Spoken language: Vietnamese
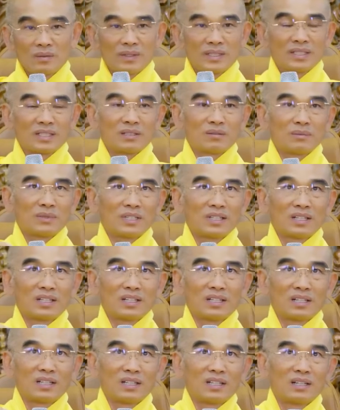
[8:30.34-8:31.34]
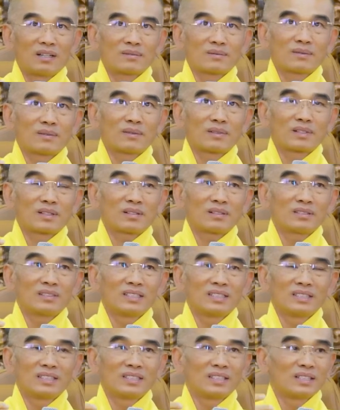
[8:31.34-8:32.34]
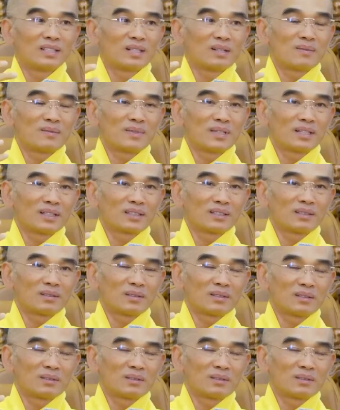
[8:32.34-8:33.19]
Thì bây giờ mình không có nói gì ghê gớm nhất,